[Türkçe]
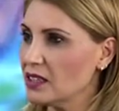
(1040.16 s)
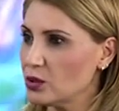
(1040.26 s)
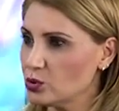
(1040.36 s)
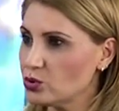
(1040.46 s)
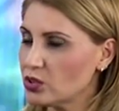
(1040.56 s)

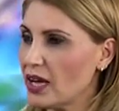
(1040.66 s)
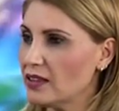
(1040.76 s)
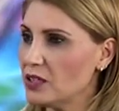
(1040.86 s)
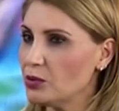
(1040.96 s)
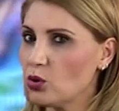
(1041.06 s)
o çocuk
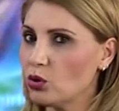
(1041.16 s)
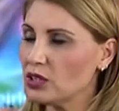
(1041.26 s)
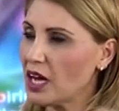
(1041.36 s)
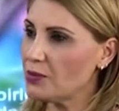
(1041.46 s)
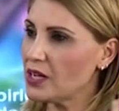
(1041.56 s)
kendini bir
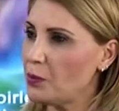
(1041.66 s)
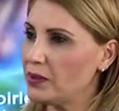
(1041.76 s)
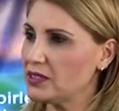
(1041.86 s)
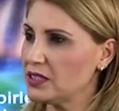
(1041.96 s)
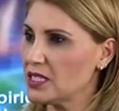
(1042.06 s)
kodlar bir
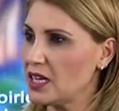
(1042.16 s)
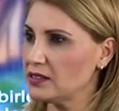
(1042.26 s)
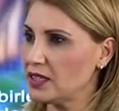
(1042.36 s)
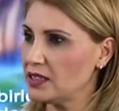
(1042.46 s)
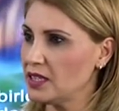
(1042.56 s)
kapatır
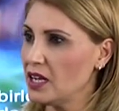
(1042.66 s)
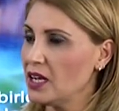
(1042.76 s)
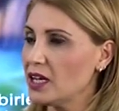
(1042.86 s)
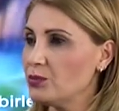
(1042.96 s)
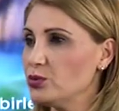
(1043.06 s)
zaten.
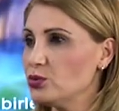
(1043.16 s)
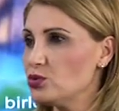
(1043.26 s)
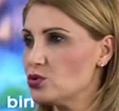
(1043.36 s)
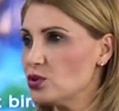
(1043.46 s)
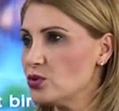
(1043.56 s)
Evet. E bunun
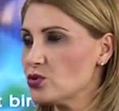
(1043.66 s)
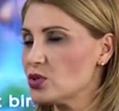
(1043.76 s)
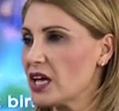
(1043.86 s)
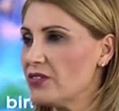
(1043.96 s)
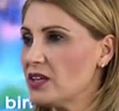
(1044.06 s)
üstüne
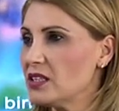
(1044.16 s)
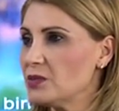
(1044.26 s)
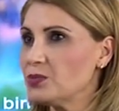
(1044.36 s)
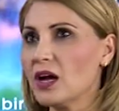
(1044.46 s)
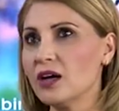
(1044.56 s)
üstlük eve
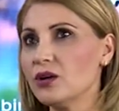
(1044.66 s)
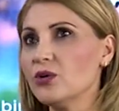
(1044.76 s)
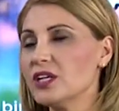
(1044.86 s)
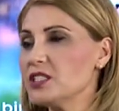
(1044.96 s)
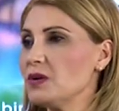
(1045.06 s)
gidip ya
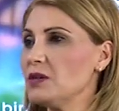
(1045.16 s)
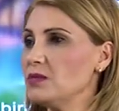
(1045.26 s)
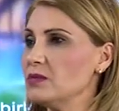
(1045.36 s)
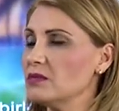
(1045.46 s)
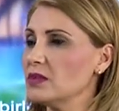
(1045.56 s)

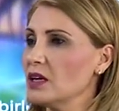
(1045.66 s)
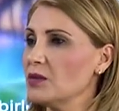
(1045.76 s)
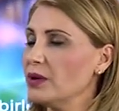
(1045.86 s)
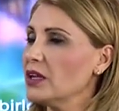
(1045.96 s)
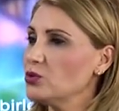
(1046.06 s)
öğretmenim
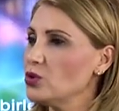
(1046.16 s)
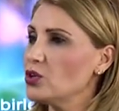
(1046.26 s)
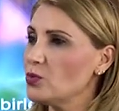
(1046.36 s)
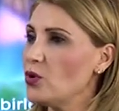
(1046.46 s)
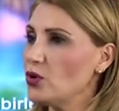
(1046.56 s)
bana diyor
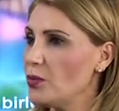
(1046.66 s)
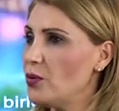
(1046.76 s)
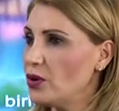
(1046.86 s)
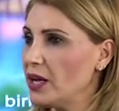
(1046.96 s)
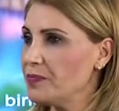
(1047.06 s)
ki böyle
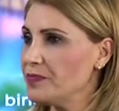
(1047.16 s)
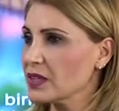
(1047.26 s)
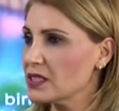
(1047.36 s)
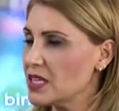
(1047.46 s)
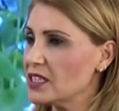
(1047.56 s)
böyle.
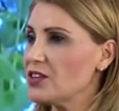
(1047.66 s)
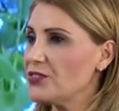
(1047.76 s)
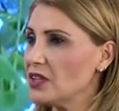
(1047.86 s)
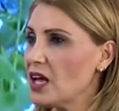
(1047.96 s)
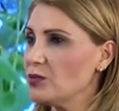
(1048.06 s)
Senin
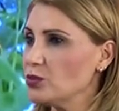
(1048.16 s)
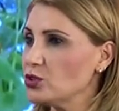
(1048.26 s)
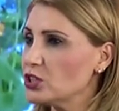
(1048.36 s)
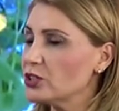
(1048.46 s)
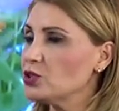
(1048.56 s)
kafan almıyor,
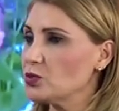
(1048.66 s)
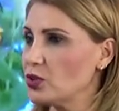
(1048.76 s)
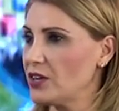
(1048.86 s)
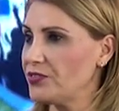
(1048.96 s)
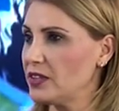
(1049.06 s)

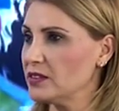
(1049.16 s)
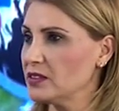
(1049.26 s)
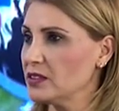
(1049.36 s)
çalışmıyor kafan.